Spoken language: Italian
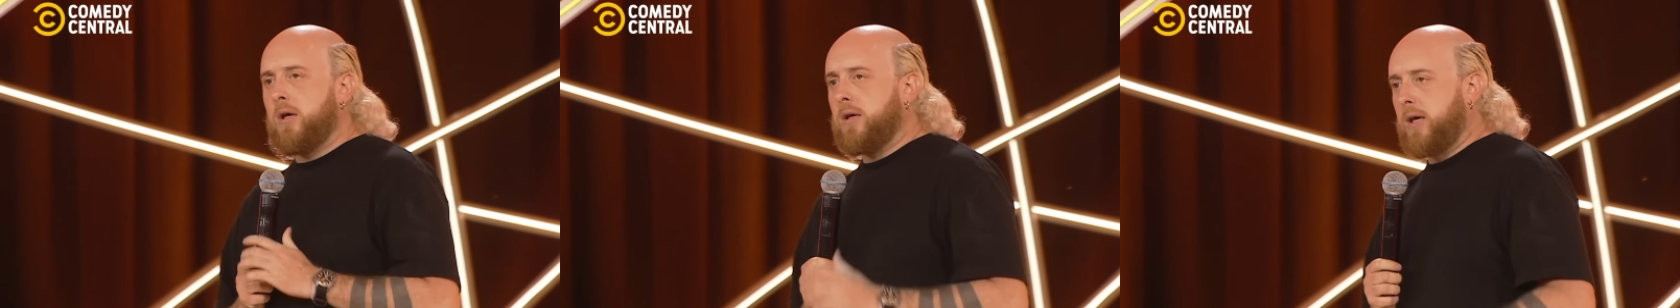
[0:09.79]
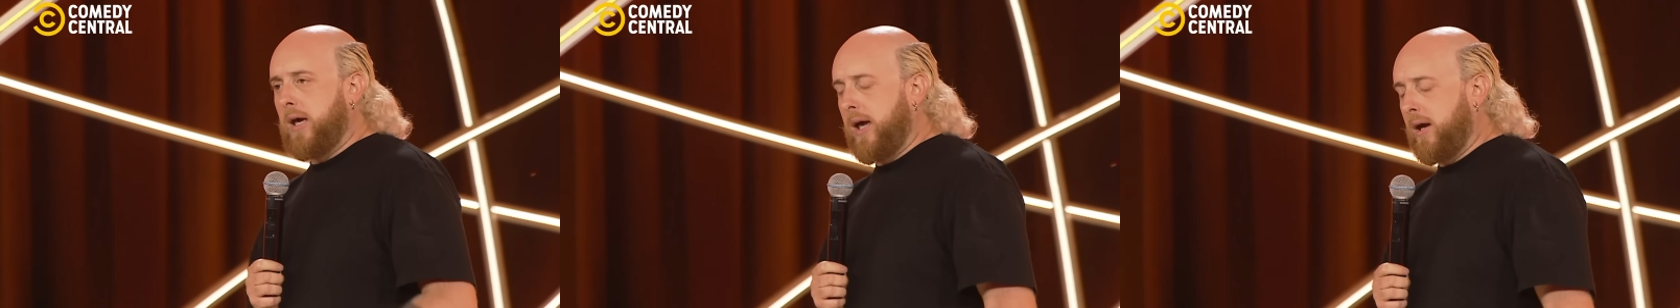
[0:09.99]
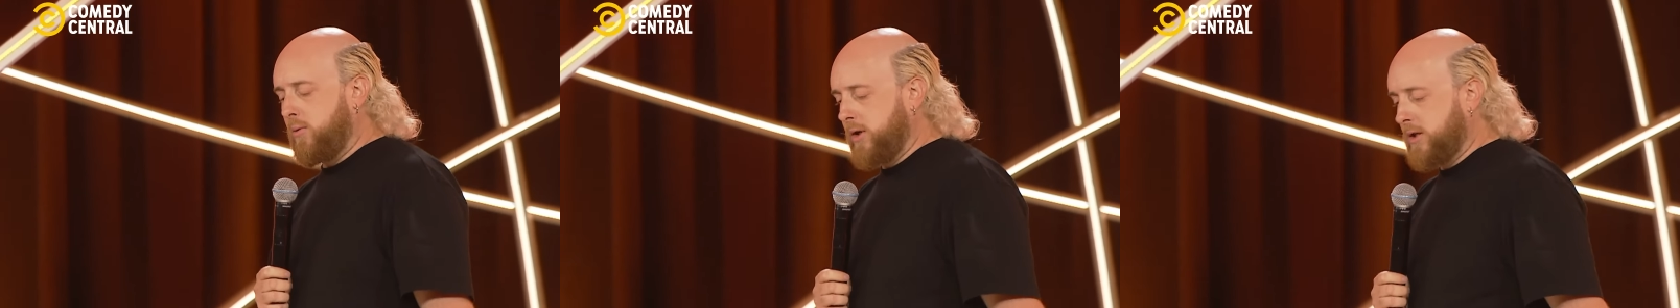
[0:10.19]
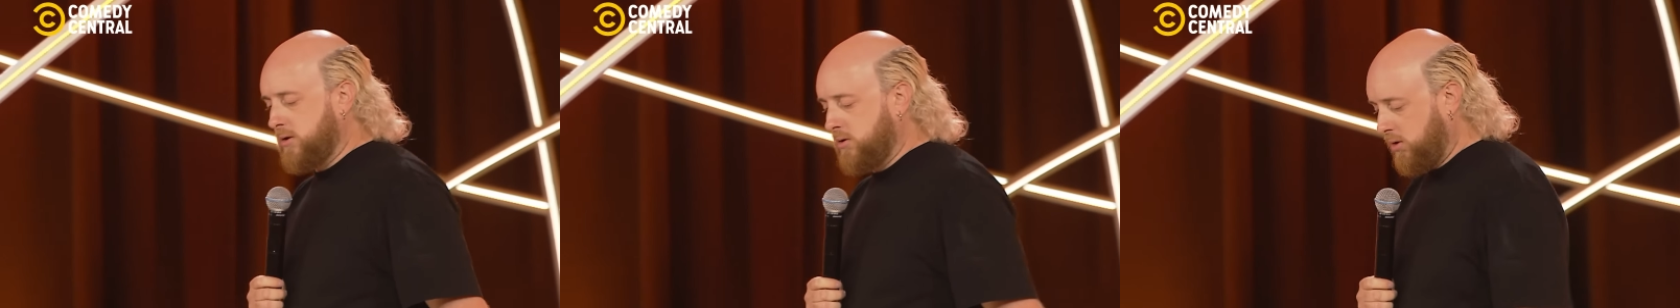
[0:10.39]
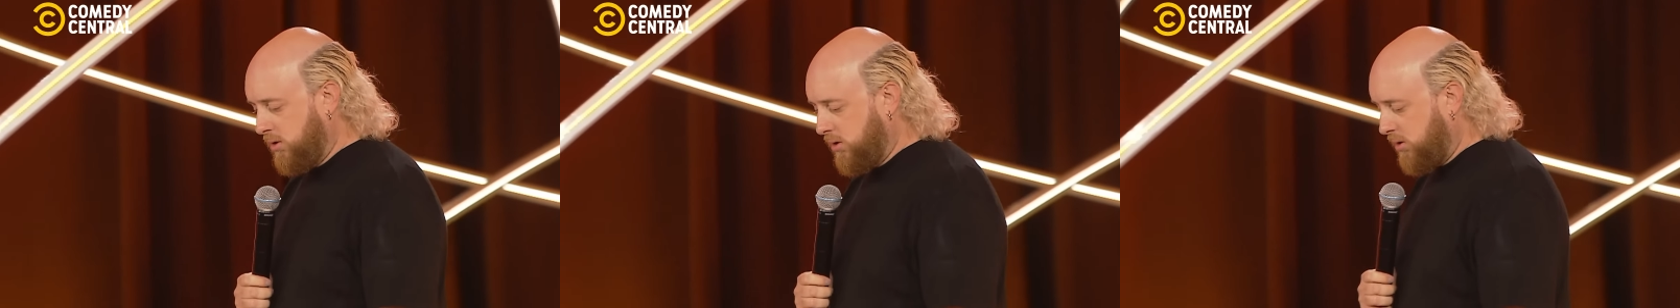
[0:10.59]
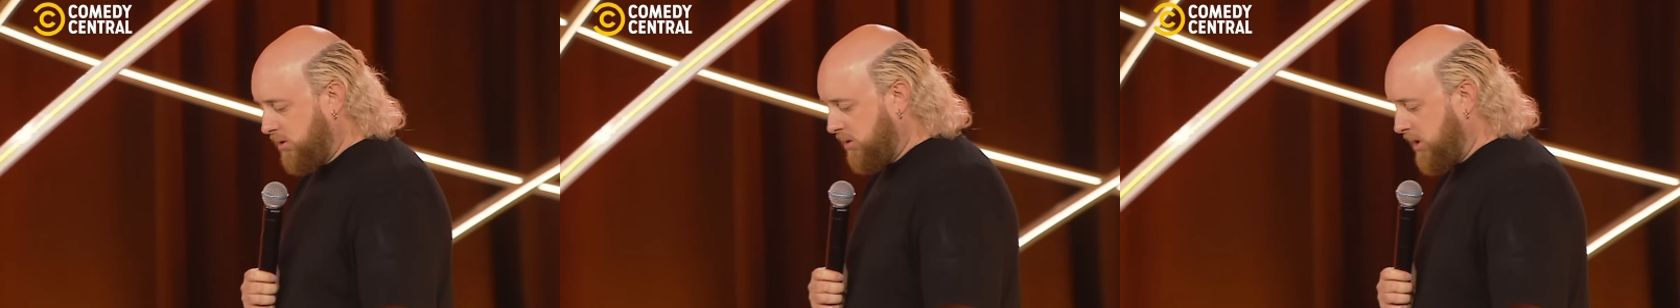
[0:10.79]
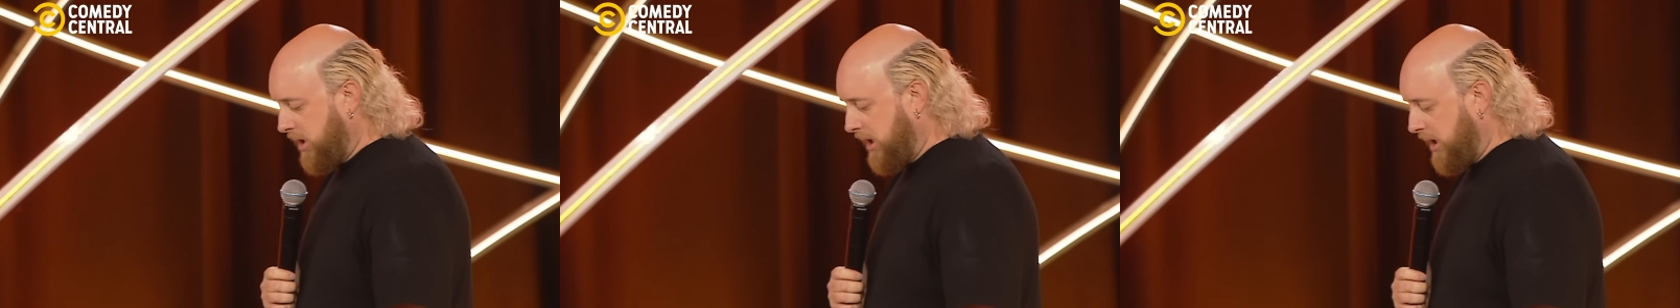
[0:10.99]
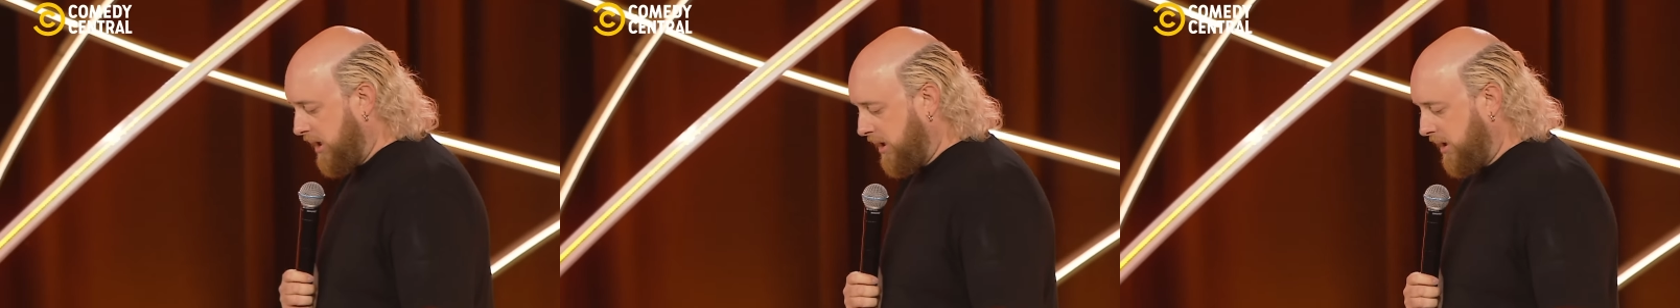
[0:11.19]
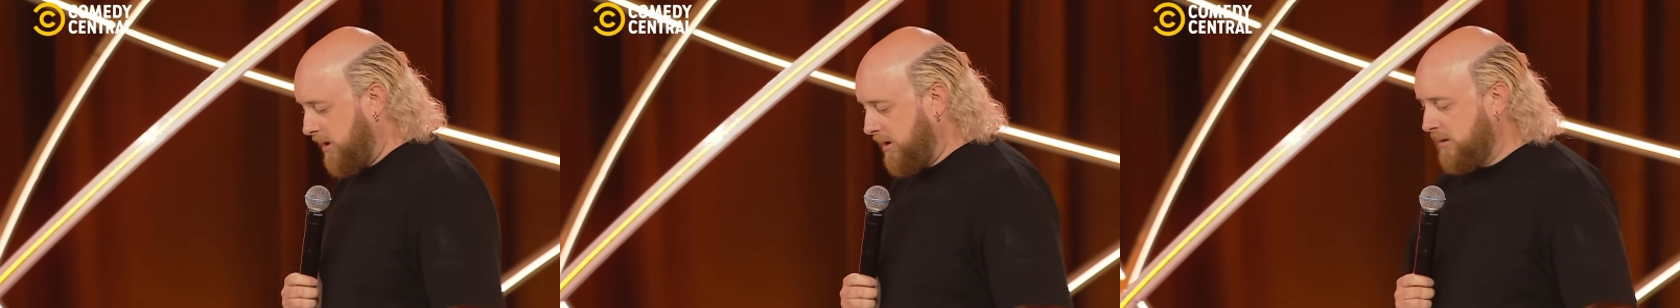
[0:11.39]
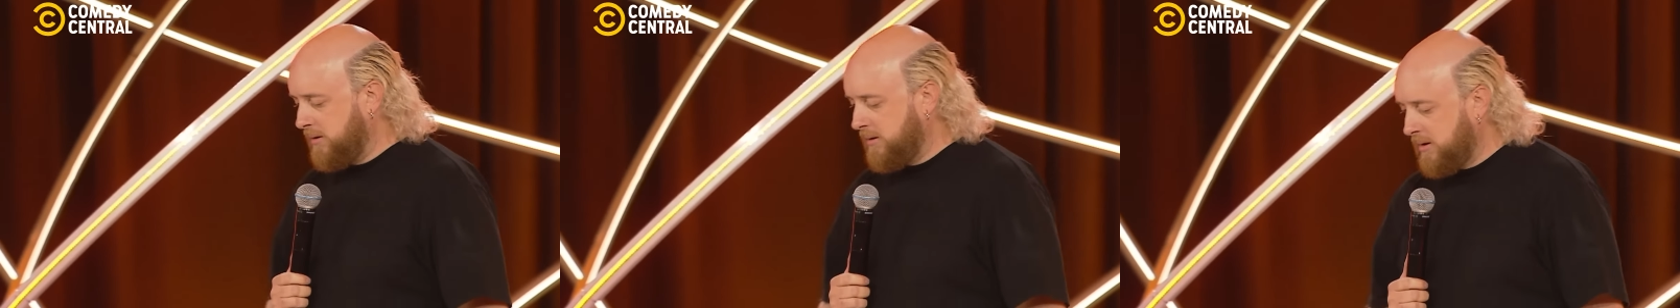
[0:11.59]
che è questo
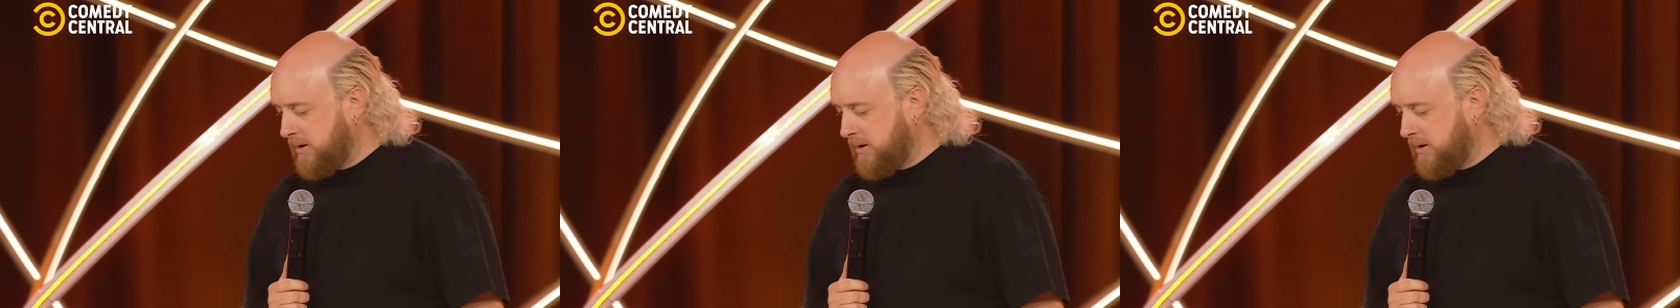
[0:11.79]
uh,